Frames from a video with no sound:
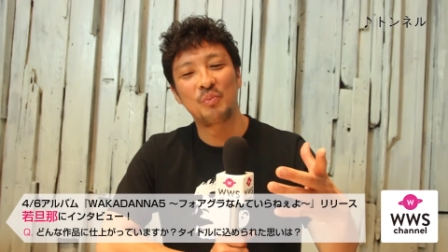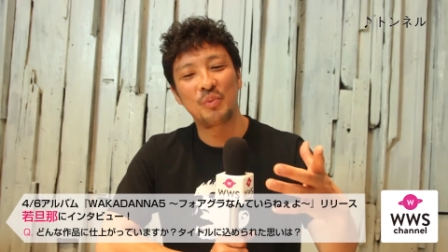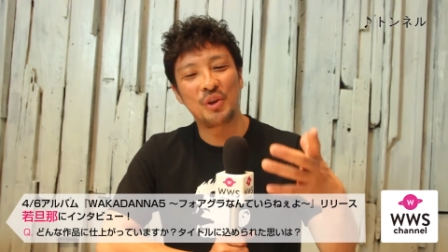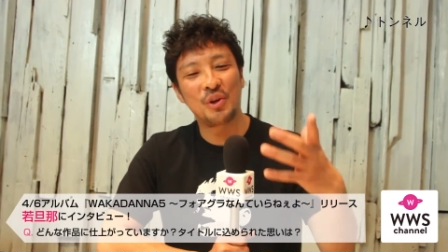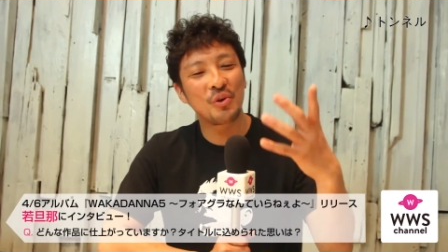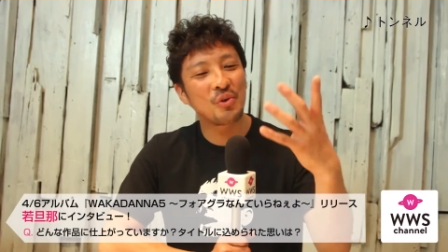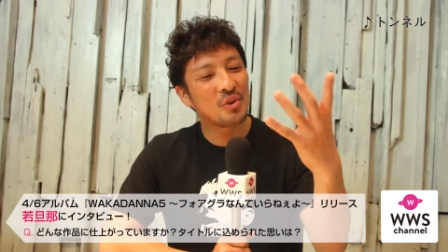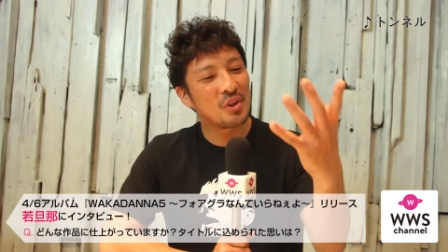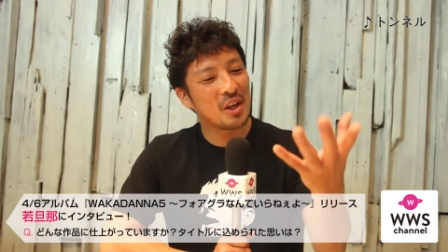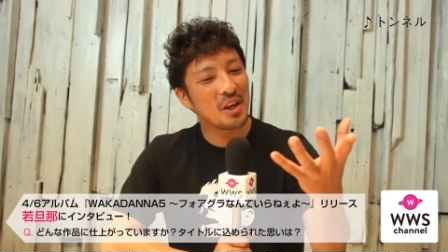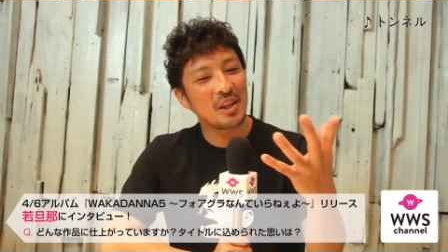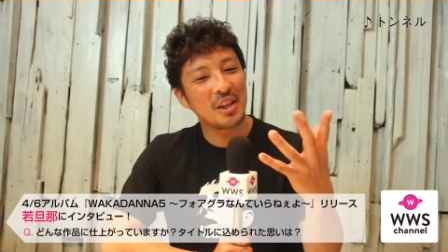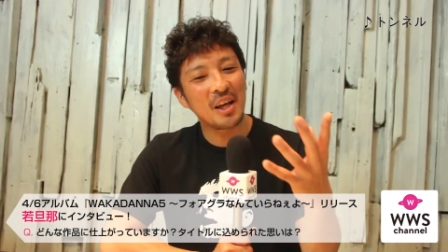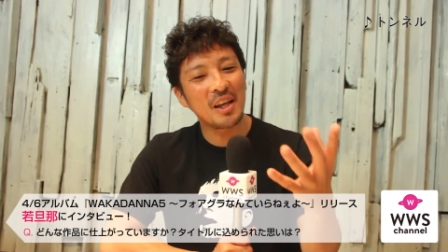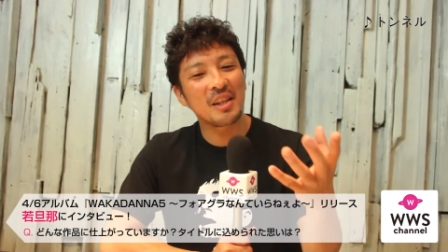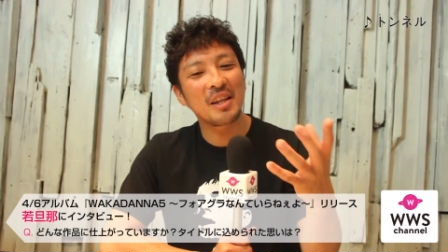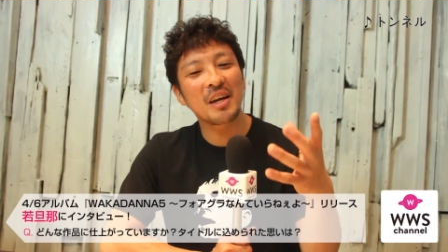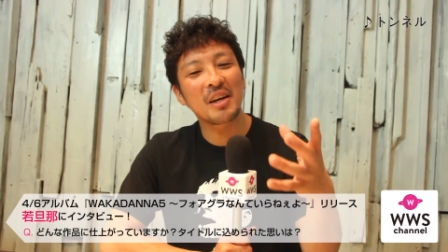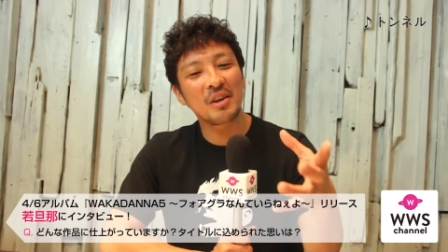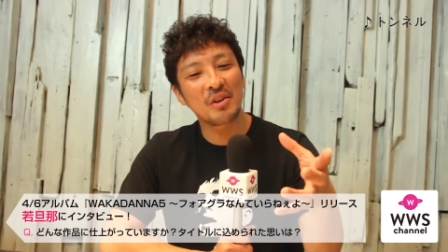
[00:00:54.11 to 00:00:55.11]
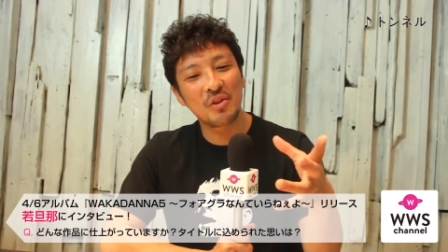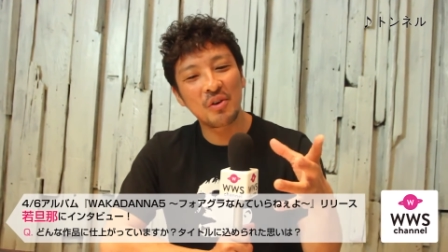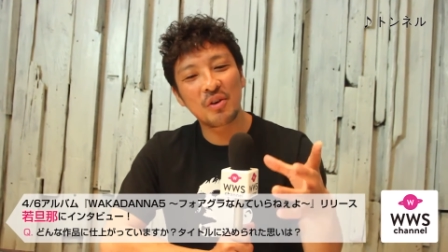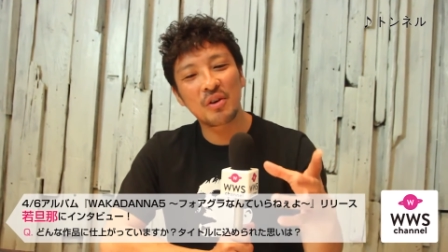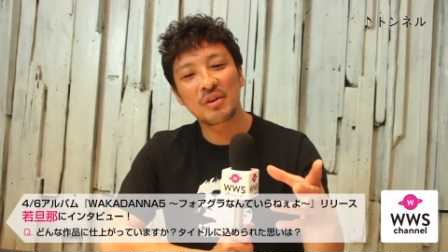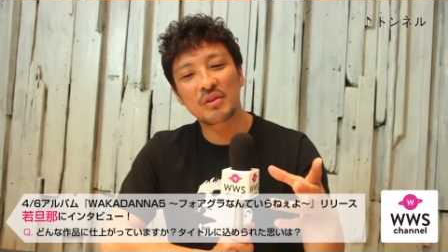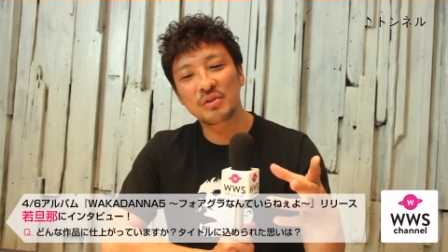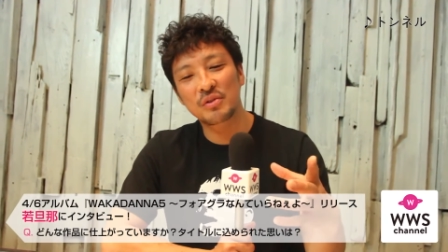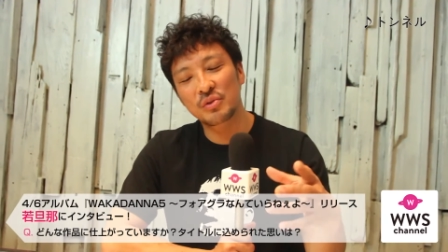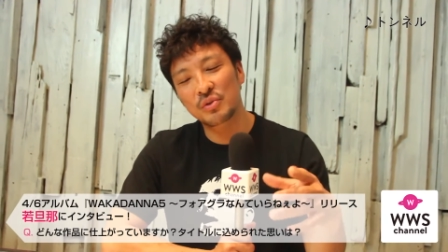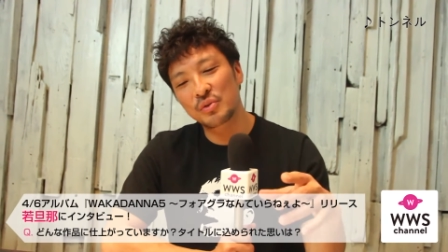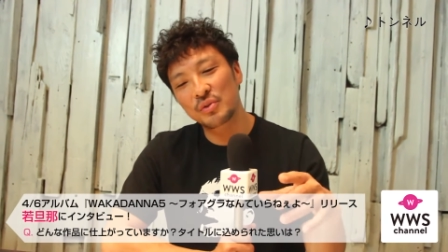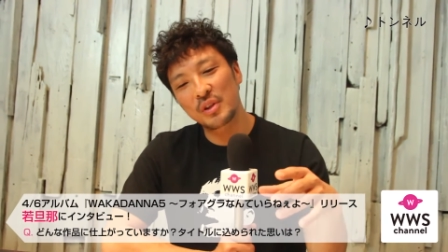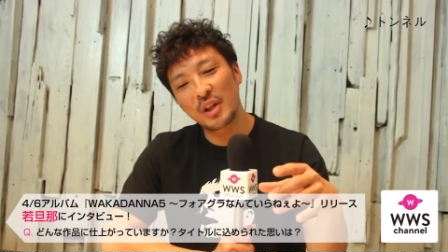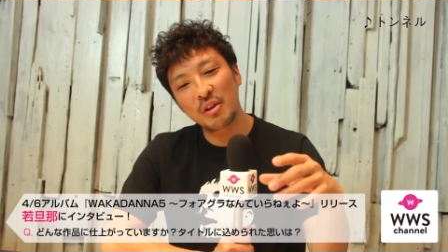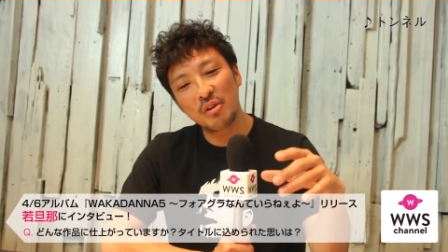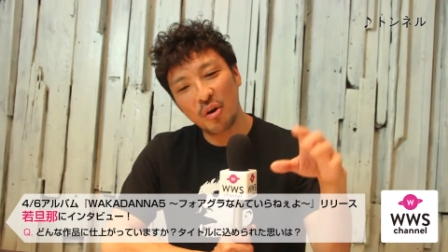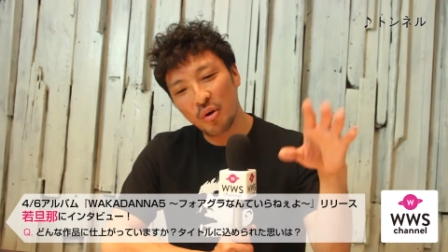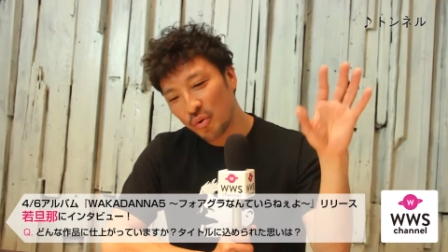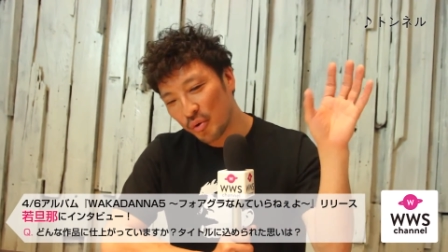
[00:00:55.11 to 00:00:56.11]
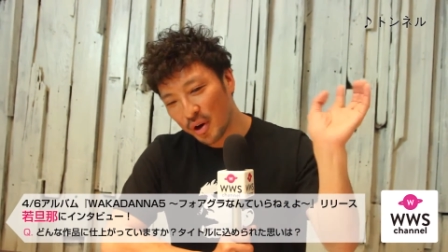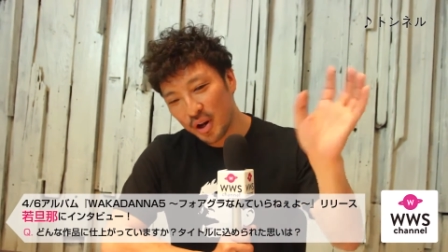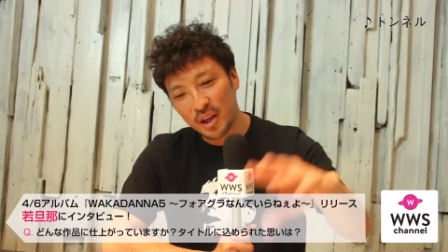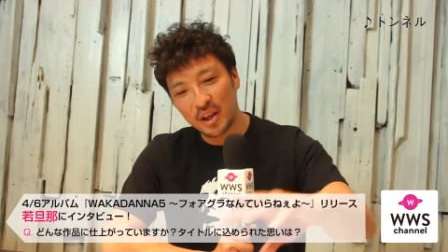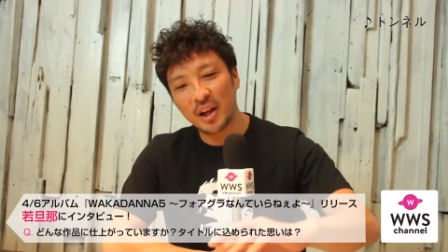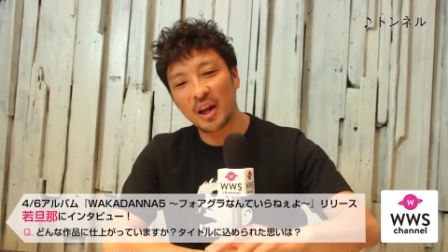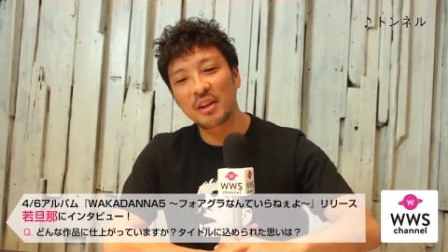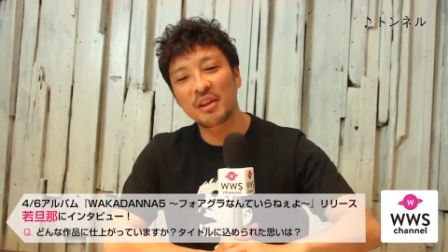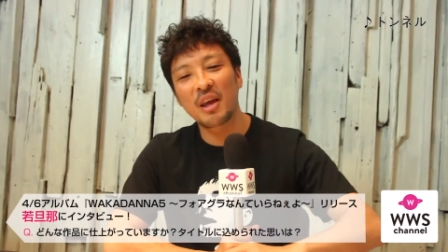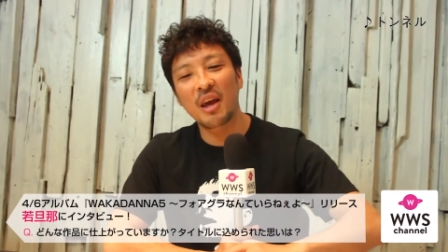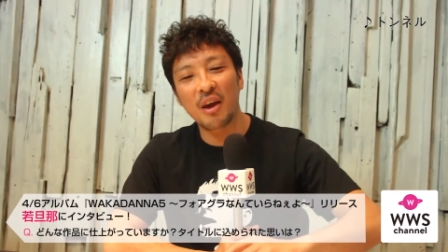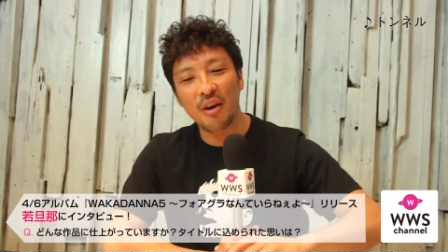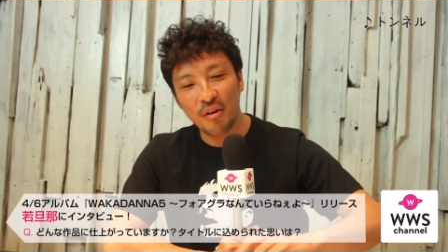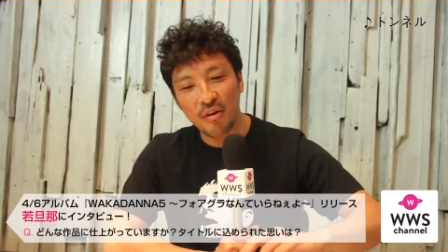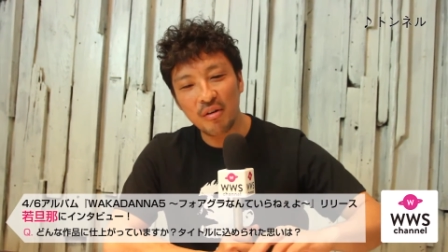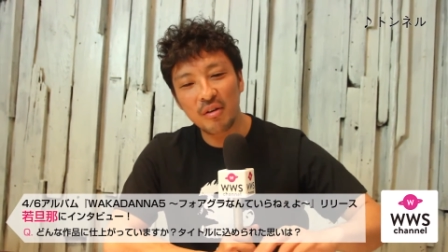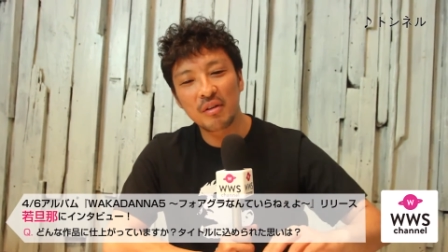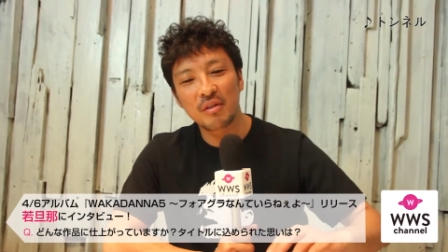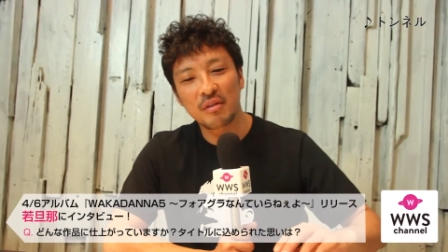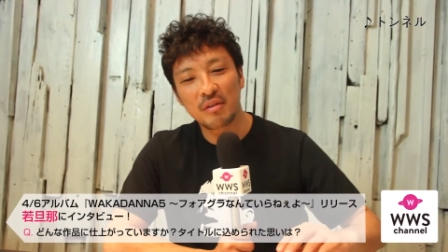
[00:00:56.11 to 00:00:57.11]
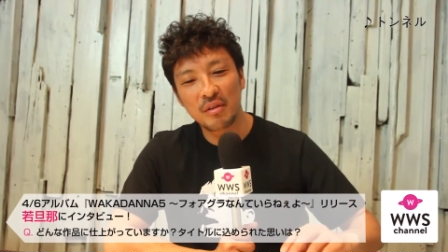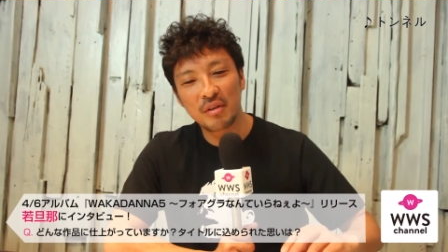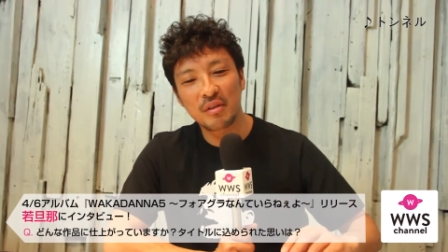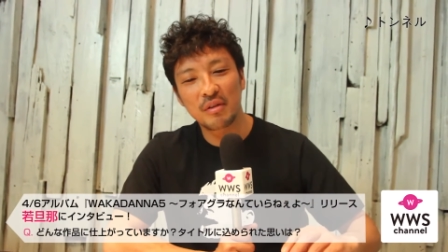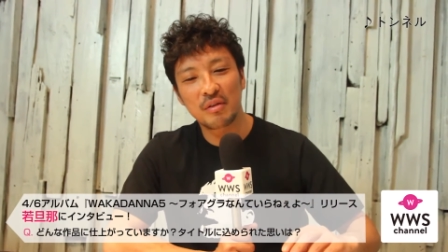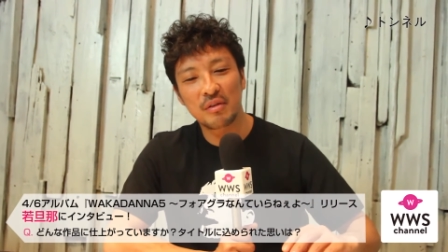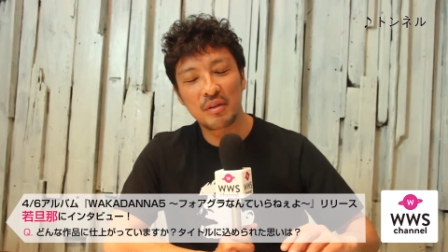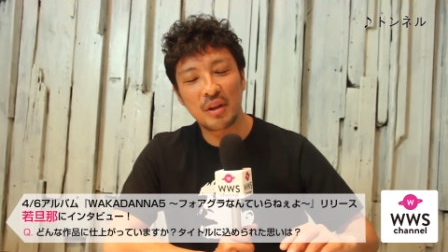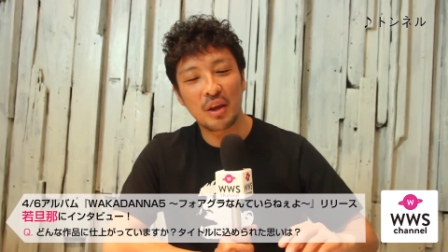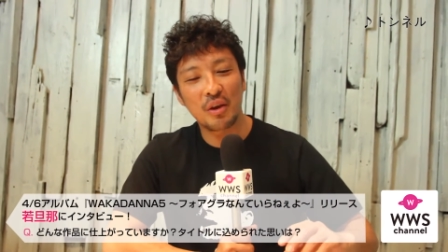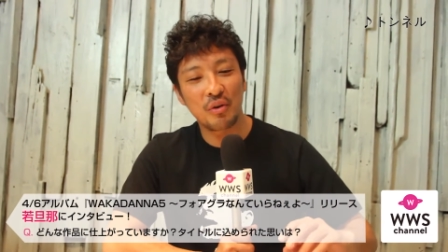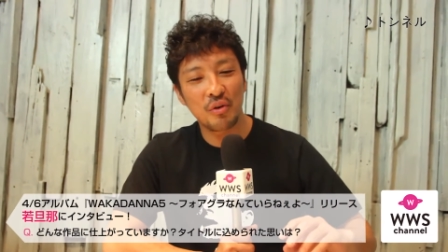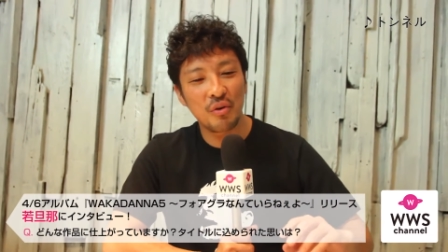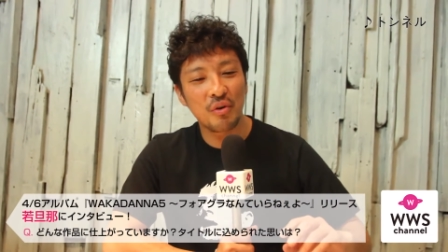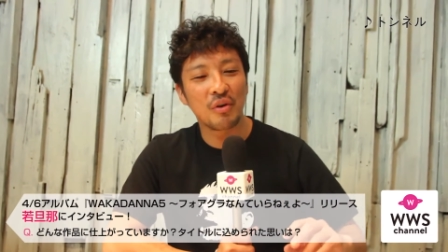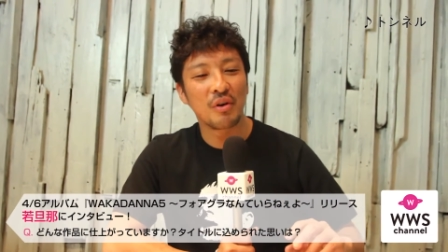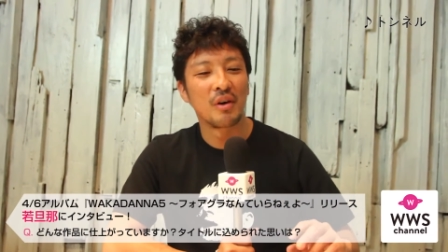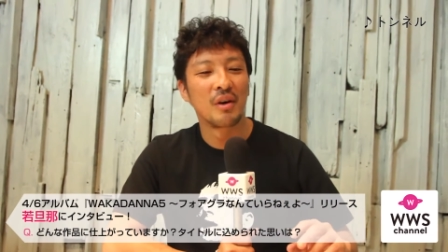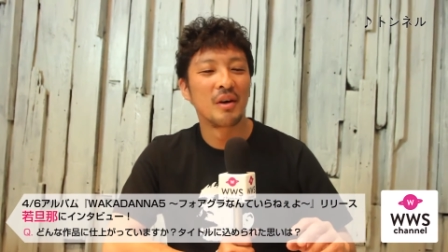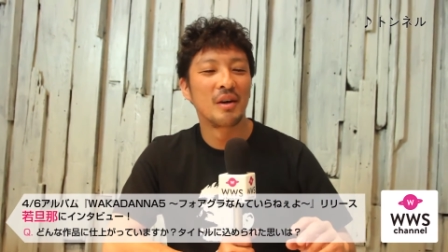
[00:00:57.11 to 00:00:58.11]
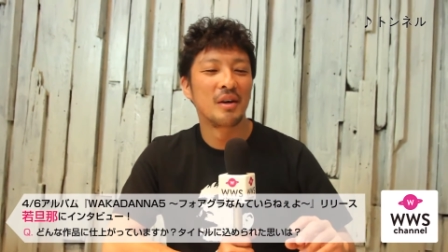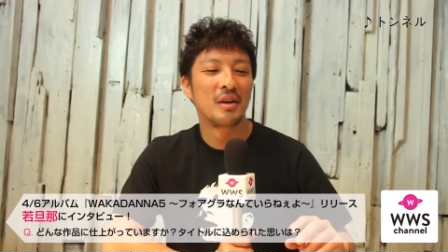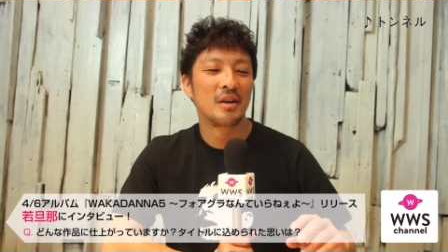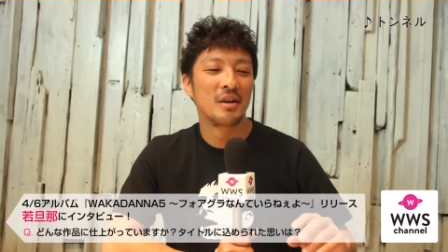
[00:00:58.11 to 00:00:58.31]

魅力的なんだけどそんなのは俺はいらねえよっていう